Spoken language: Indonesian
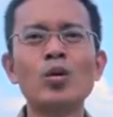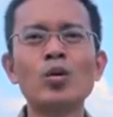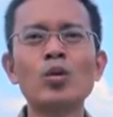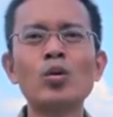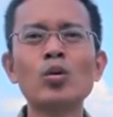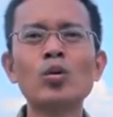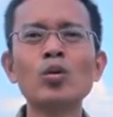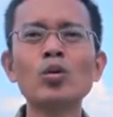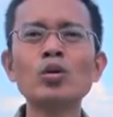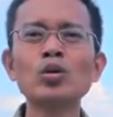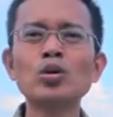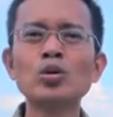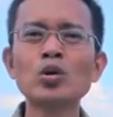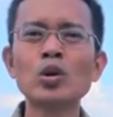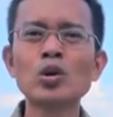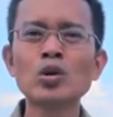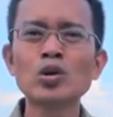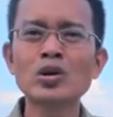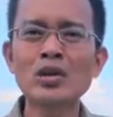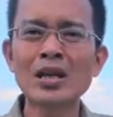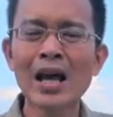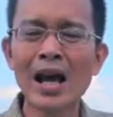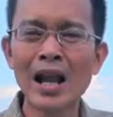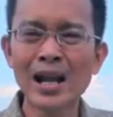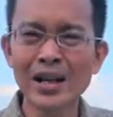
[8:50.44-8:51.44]
untuk
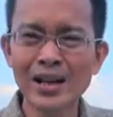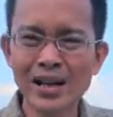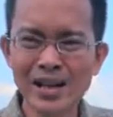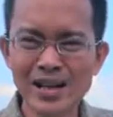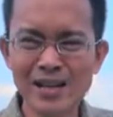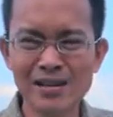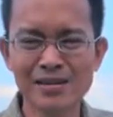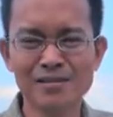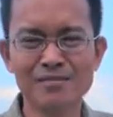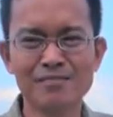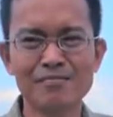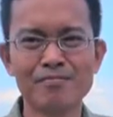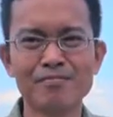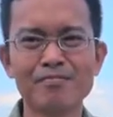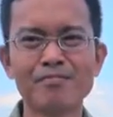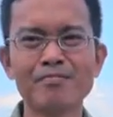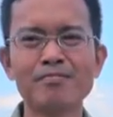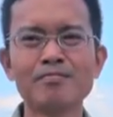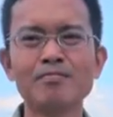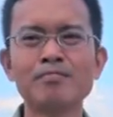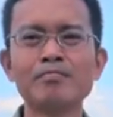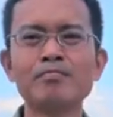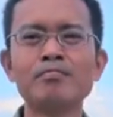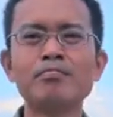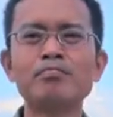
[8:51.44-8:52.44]
saling
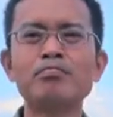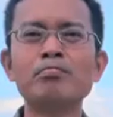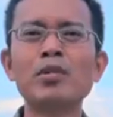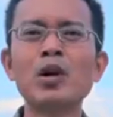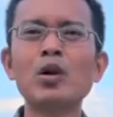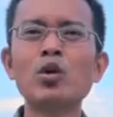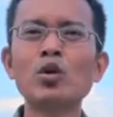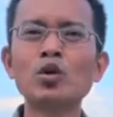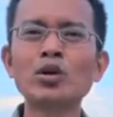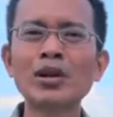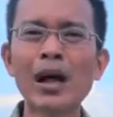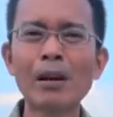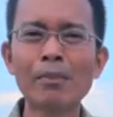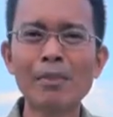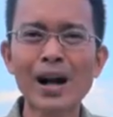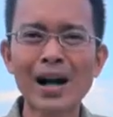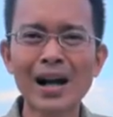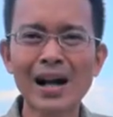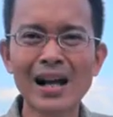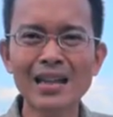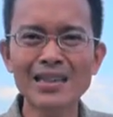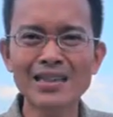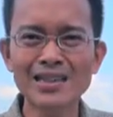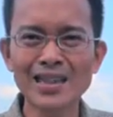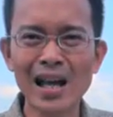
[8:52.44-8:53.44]

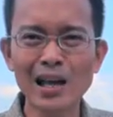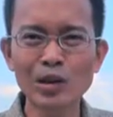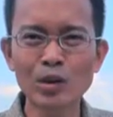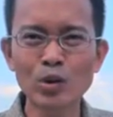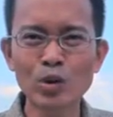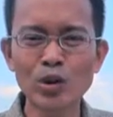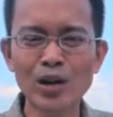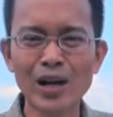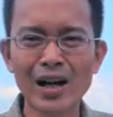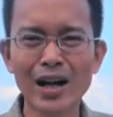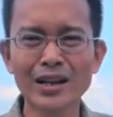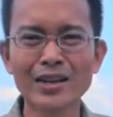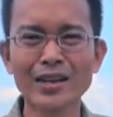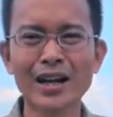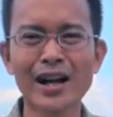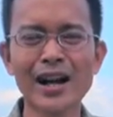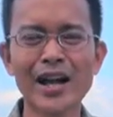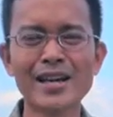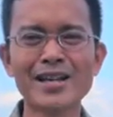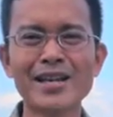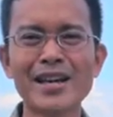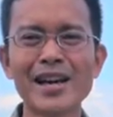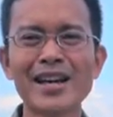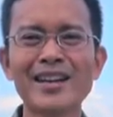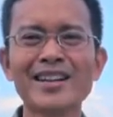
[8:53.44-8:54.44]
mengutamakan satu dengan yang
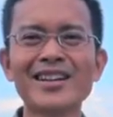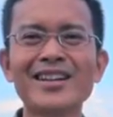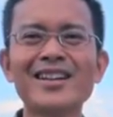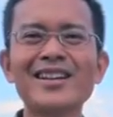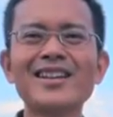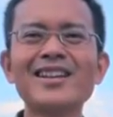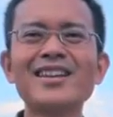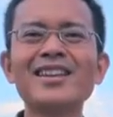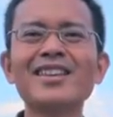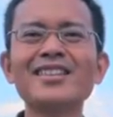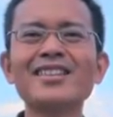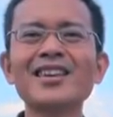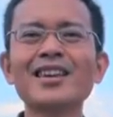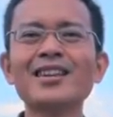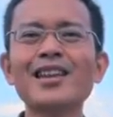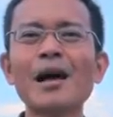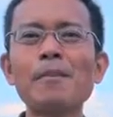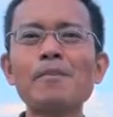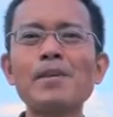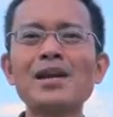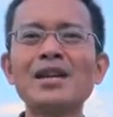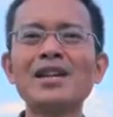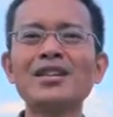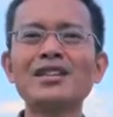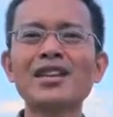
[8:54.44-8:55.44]
lainnya.
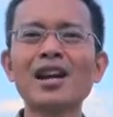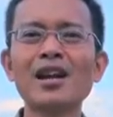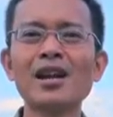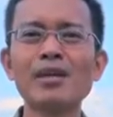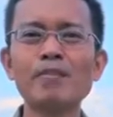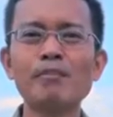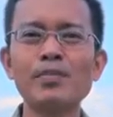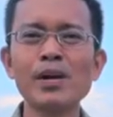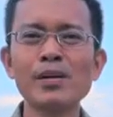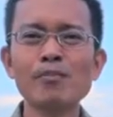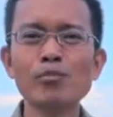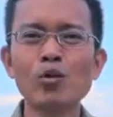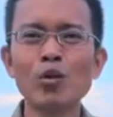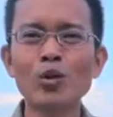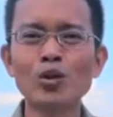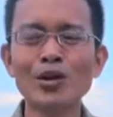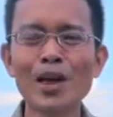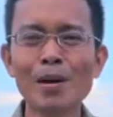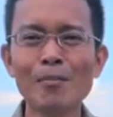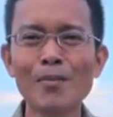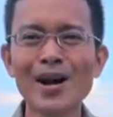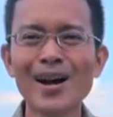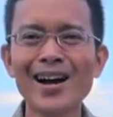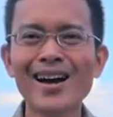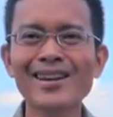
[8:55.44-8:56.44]
Tetapi kita lebih
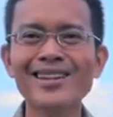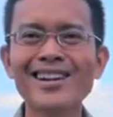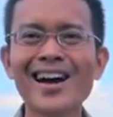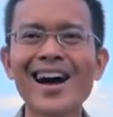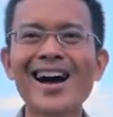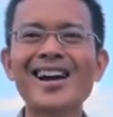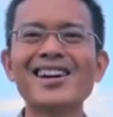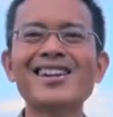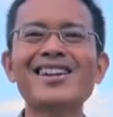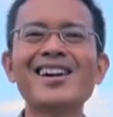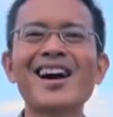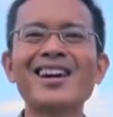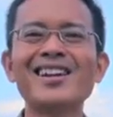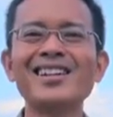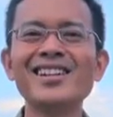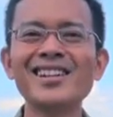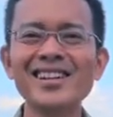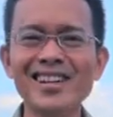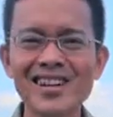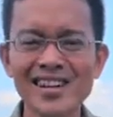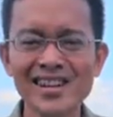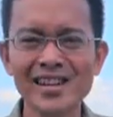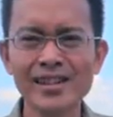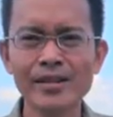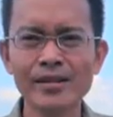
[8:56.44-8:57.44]
mengutamakan harga
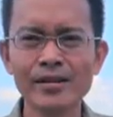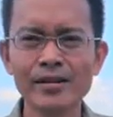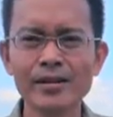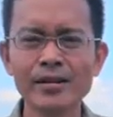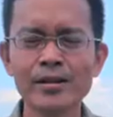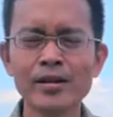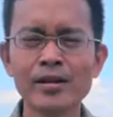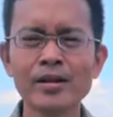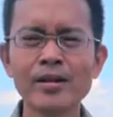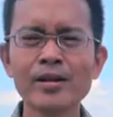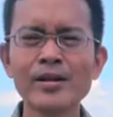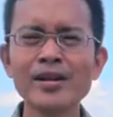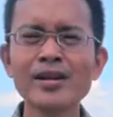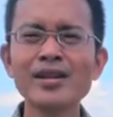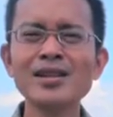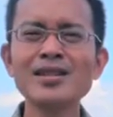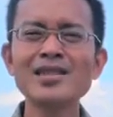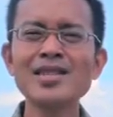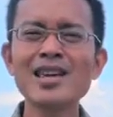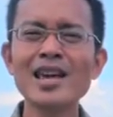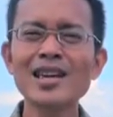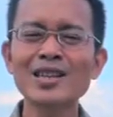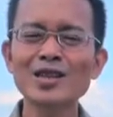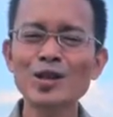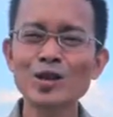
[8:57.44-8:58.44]
diri.
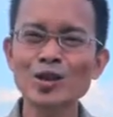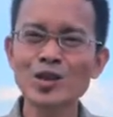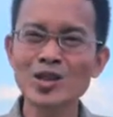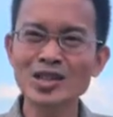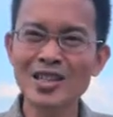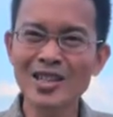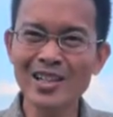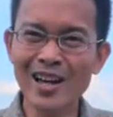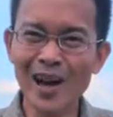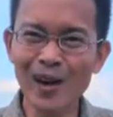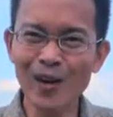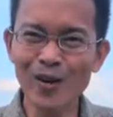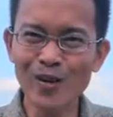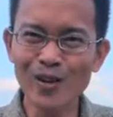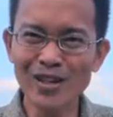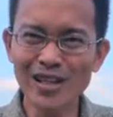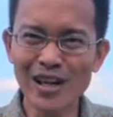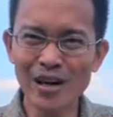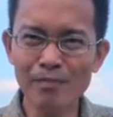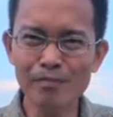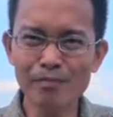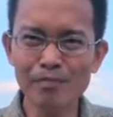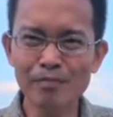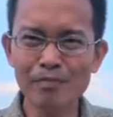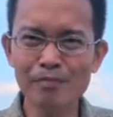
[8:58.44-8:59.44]
Yesus jikalau
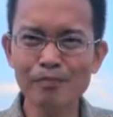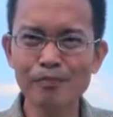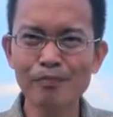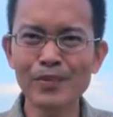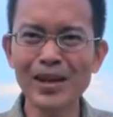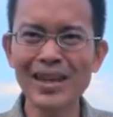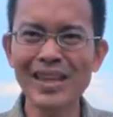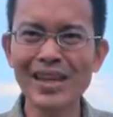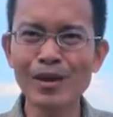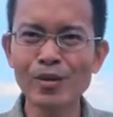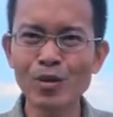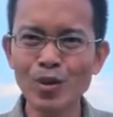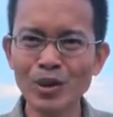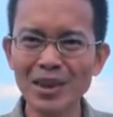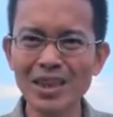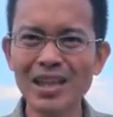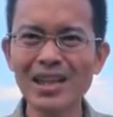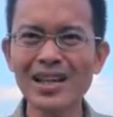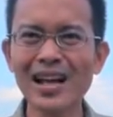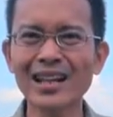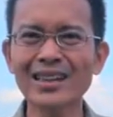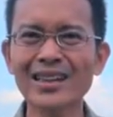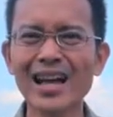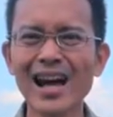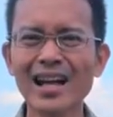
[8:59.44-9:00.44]
dia mengikuti
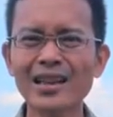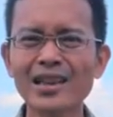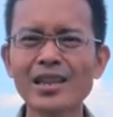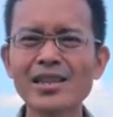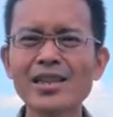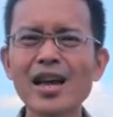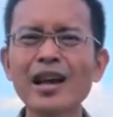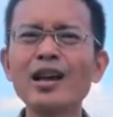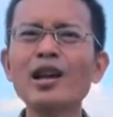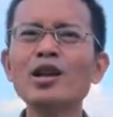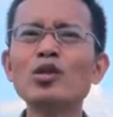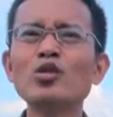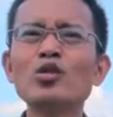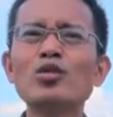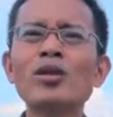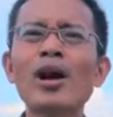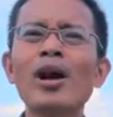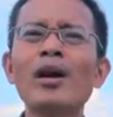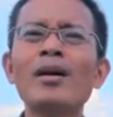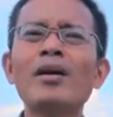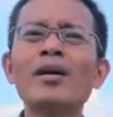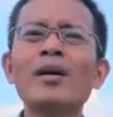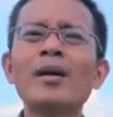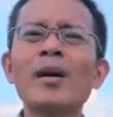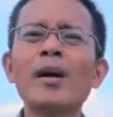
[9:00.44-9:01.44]
kata hatinya dia
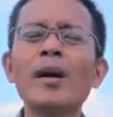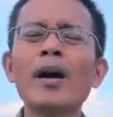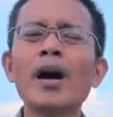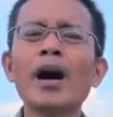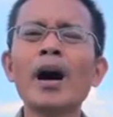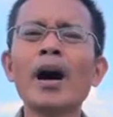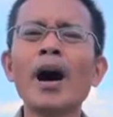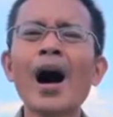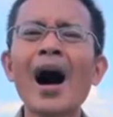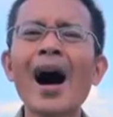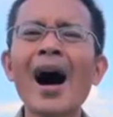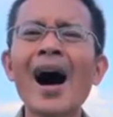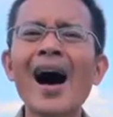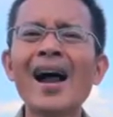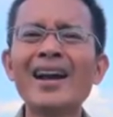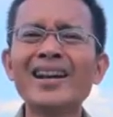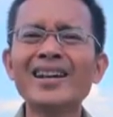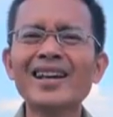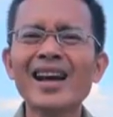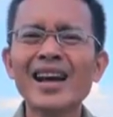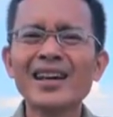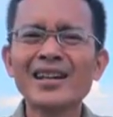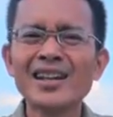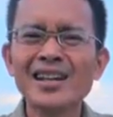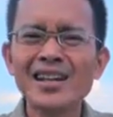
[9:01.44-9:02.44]
juga
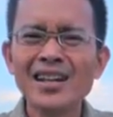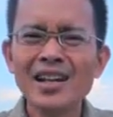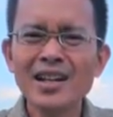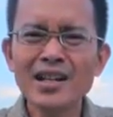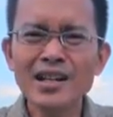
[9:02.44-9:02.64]
harga diri